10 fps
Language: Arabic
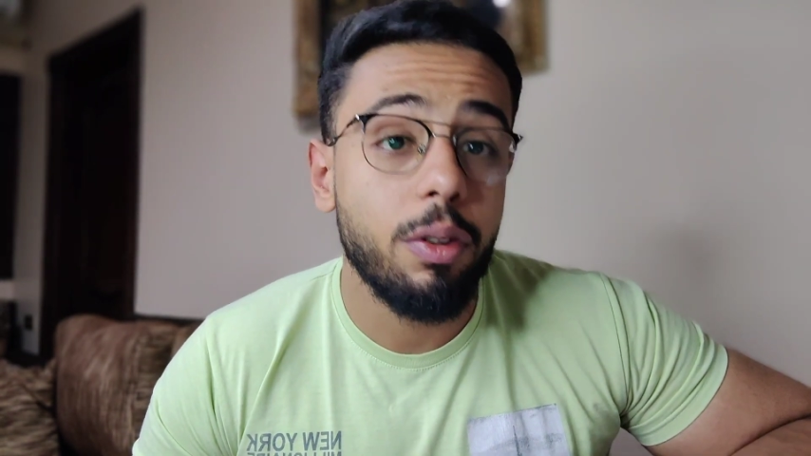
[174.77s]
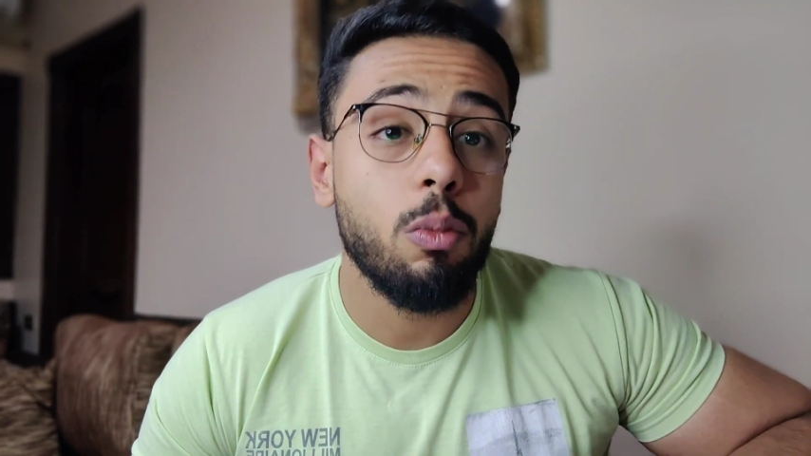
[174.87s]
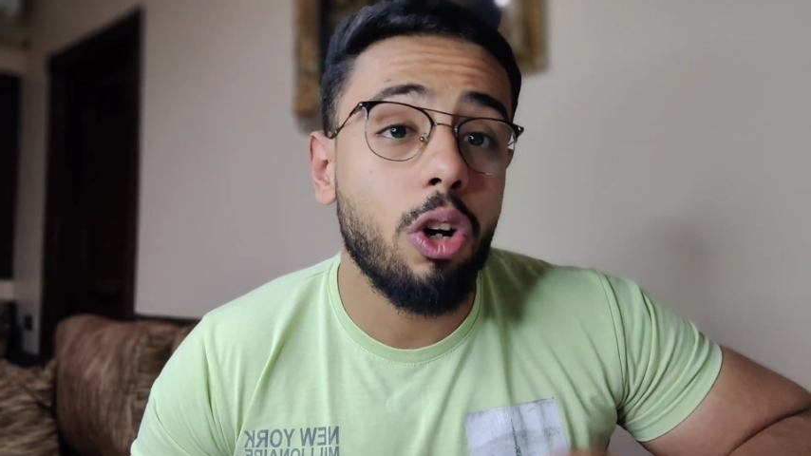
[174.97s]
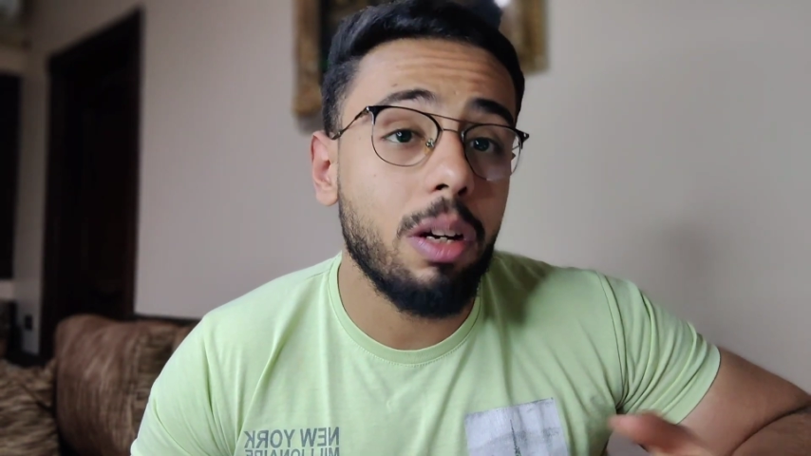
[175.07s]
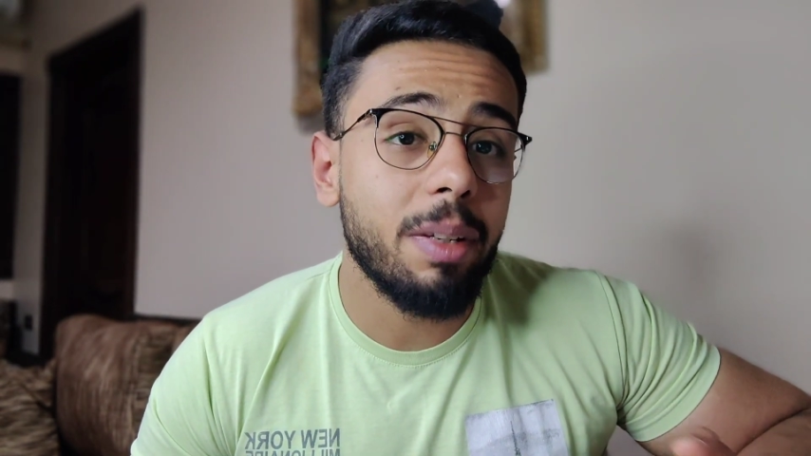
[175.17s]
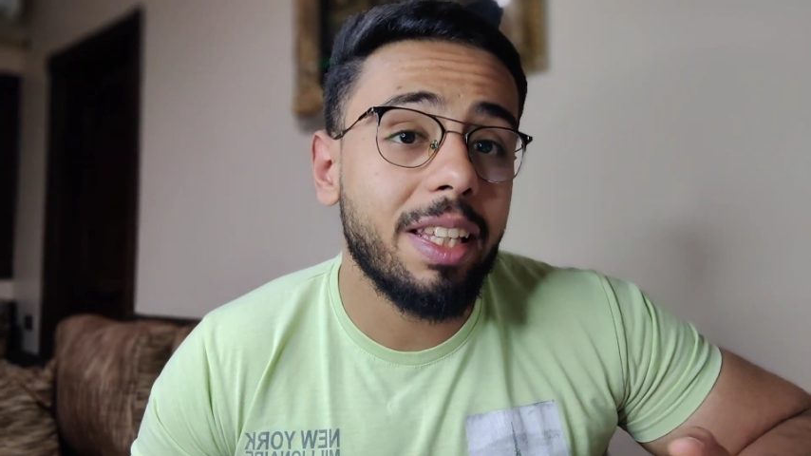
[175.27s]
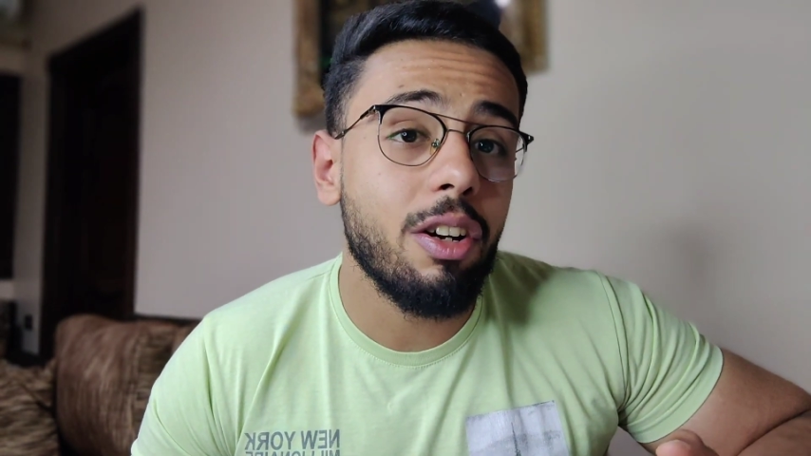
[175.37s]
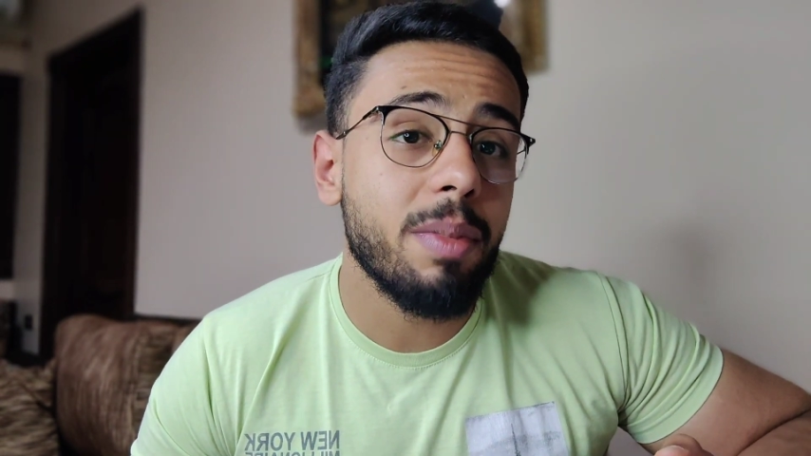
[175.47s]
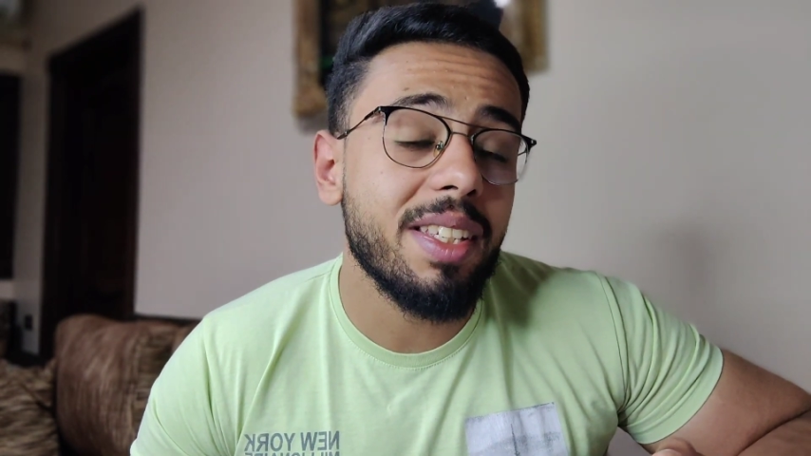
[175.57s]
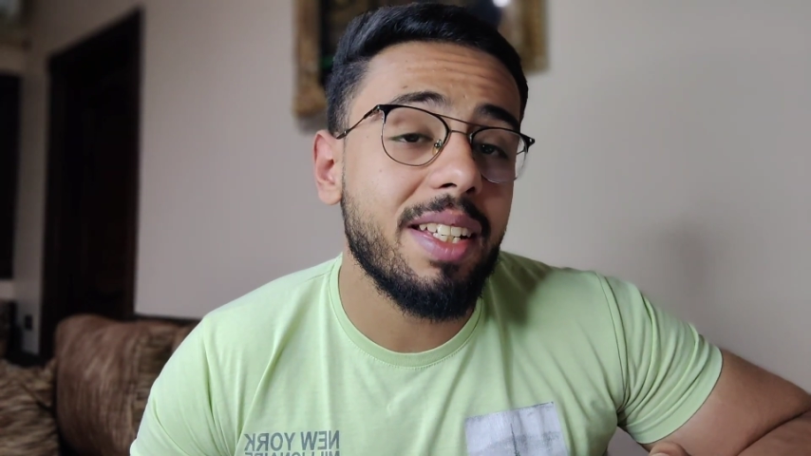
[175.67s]
في المقابل
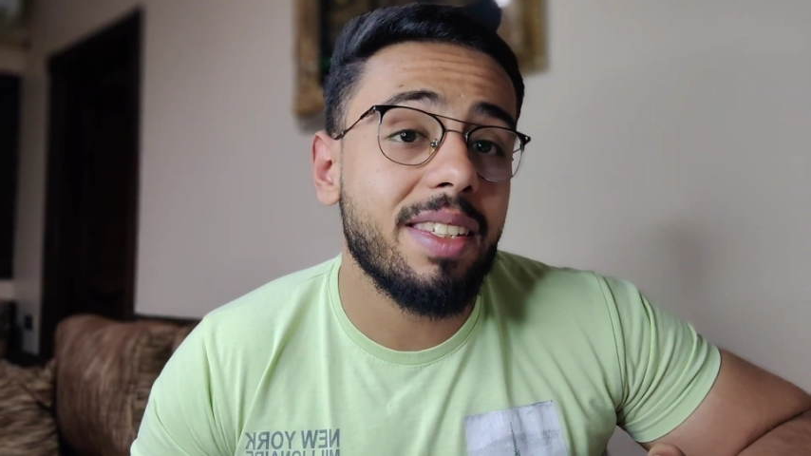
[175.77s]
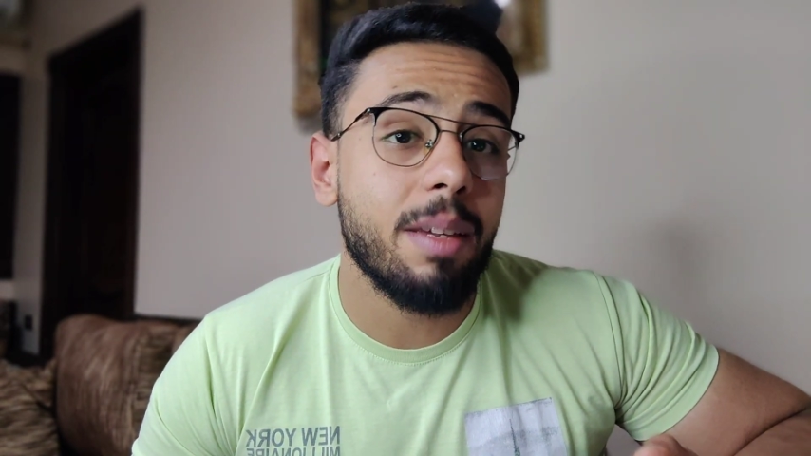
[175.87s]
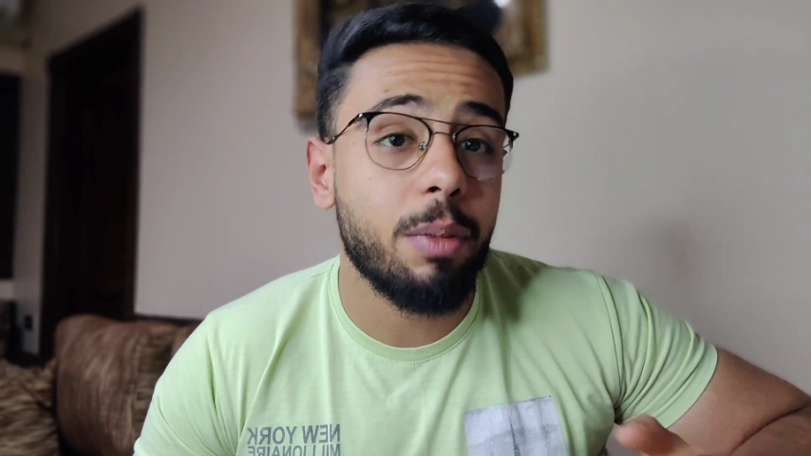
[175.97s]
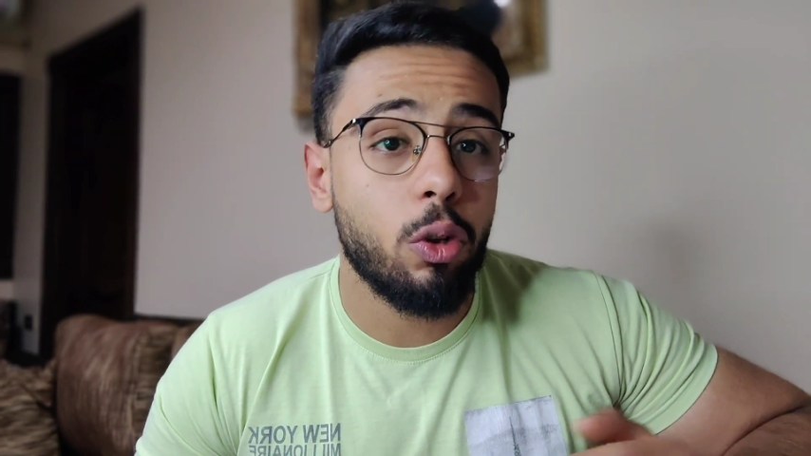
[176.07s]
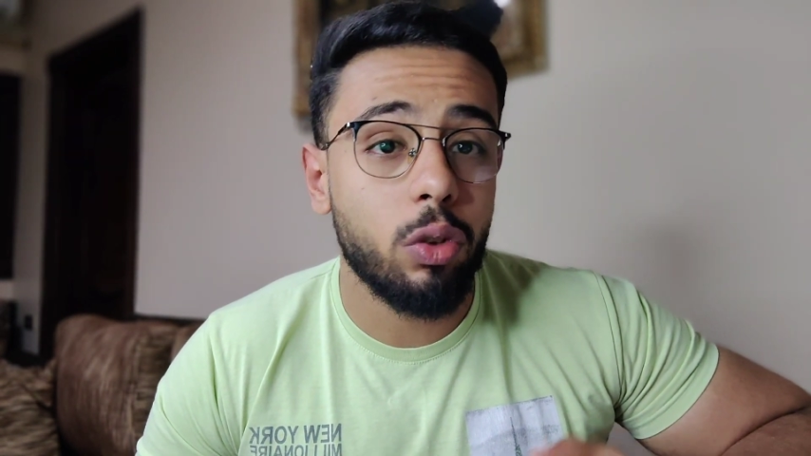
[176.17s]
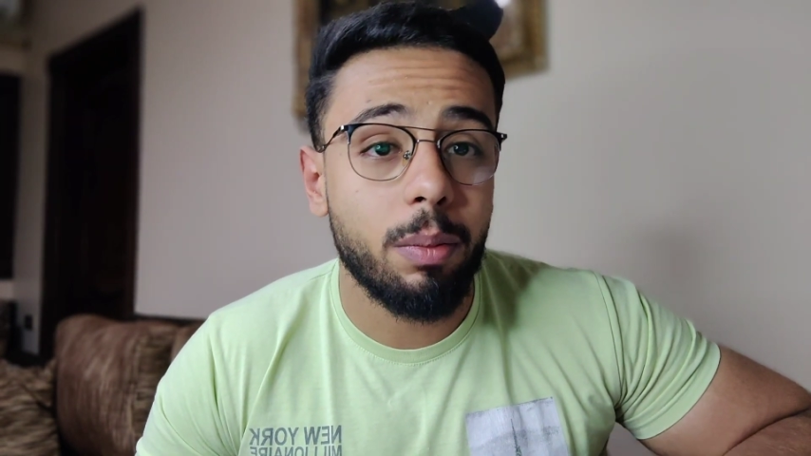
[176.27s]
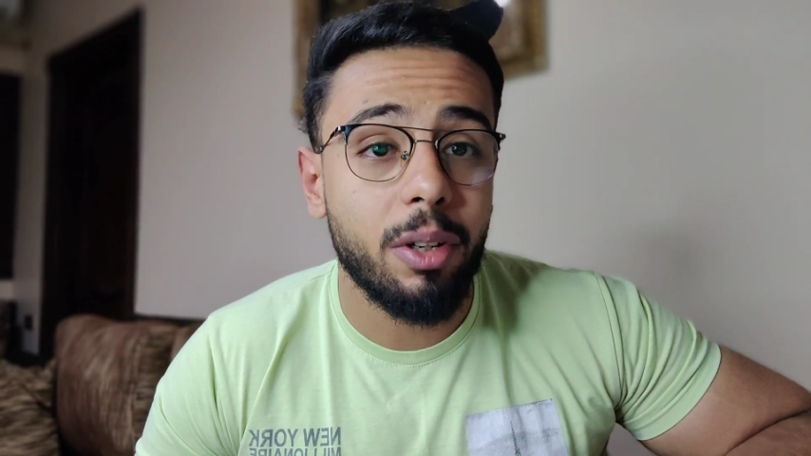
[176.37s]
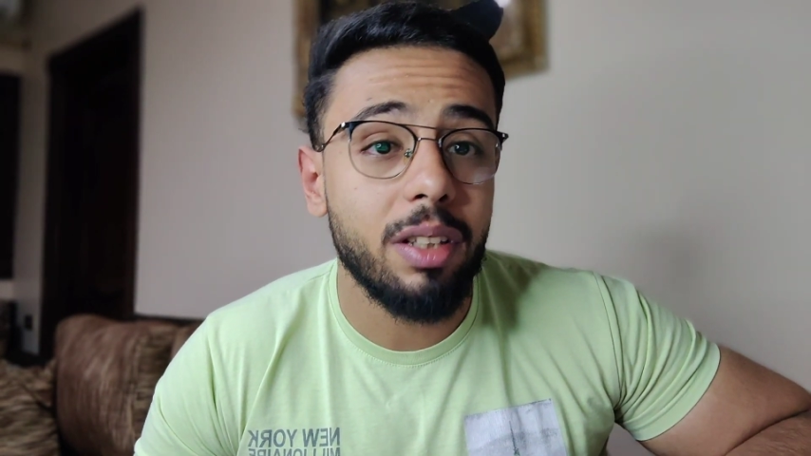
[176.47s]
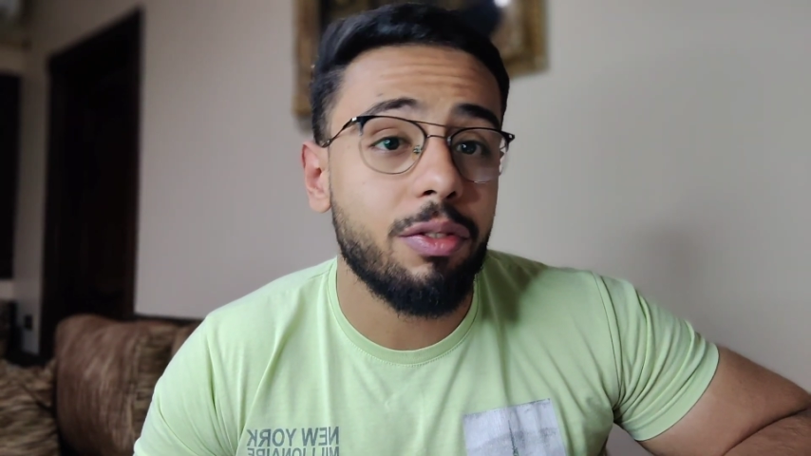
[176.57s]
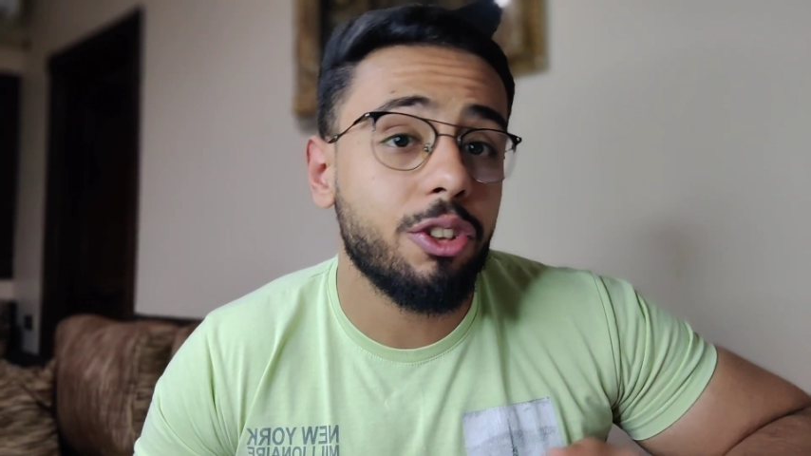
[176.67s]
دواء مثلا زي بيرلوتامايد